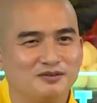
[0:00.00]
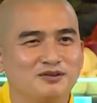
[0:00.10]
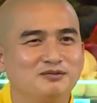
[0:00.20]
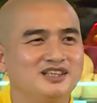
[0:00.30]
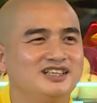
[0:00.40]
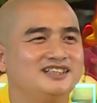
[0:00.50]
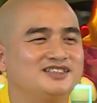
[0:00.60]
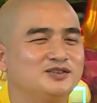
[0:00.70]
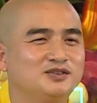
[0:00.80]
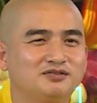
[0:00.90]
ông cũng đi
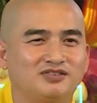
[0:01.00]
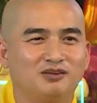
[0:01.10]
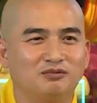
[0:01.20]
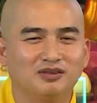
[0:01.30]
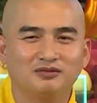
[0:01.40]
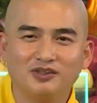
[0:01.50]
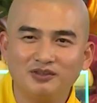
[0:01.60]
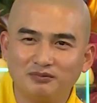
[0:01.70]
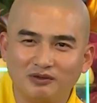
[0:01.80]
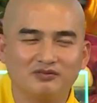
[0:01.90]
xuống phòng ông
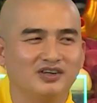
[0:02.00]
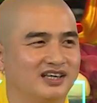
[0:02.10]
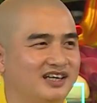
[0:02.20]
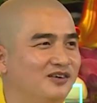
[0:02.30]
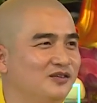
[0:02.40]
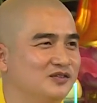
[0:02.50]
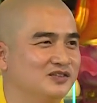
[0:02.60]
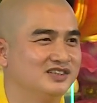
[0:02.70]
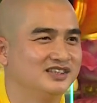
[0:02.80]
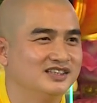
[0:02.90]
nói một vài câu
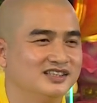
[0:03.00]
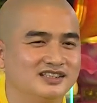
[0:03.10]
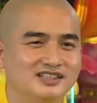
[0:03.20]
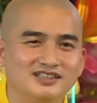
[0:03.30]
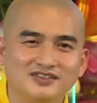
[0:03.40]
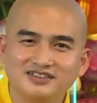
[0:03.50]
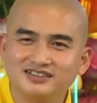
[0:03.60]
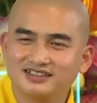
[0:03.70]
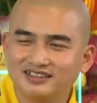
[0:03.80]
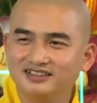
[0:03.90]
nói
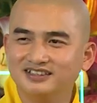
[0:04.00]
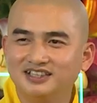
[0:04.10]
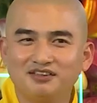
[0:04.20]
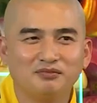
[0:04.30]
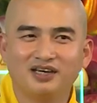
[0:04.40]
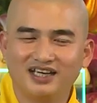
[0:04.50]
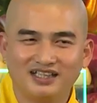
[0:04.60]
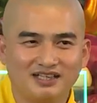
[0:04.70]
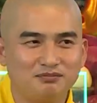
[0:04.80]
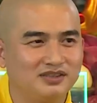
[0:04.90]
cười cười nhưng mà
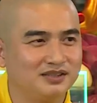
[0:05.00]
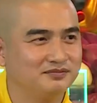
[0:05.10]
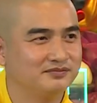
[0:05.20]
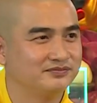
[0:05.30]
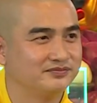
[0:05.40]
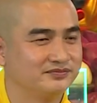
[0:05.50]
nghe thấm lắm